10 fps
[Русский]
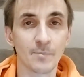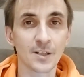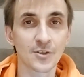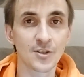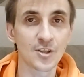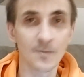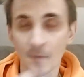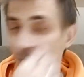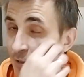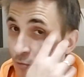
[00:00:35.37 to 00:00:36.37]
Прежде
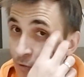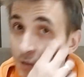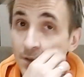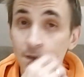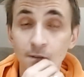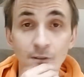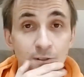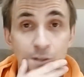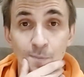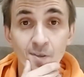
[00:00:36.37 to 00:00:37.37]
чем я перейду
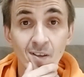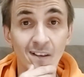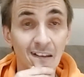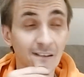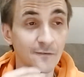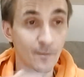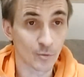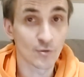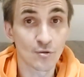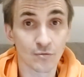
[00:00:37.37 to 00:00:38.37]
к, собственно,
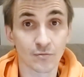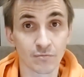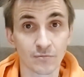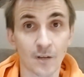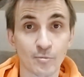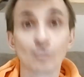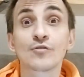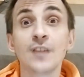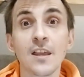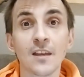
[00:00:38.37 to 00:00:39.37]
вопросу
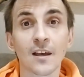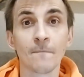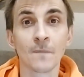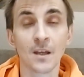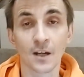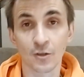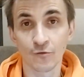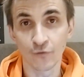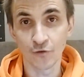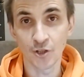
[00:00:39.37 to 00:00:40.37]
обсуждения,
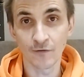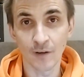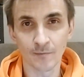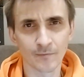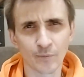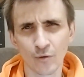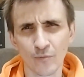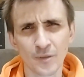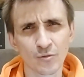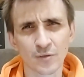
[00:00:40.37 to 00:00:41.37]
хочу включить вам
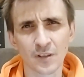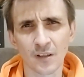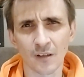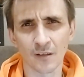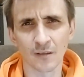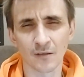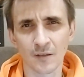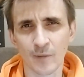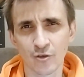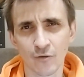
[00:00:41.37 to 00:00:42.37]

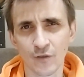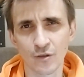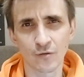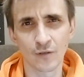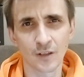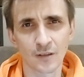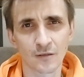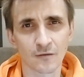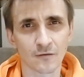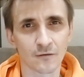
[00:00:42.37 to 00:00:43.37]
полуминутный небольшой
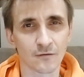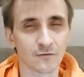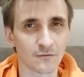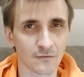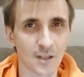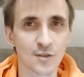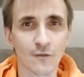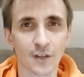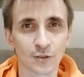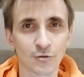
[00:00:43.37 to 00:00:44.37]
видеоролик, э, на
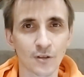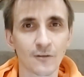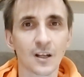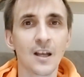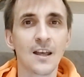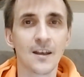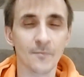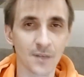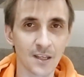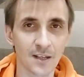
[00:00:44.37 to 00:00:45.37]
основе которого
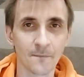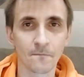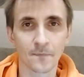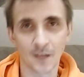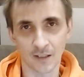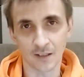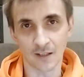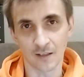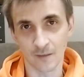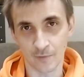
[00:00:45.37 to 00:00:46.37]
мне
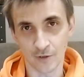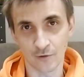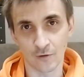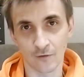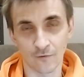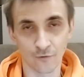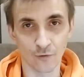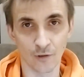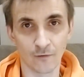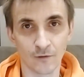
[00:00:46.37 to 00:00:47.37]
это и пришло в
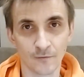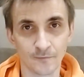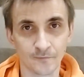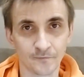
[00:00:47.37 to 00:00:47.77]
голову.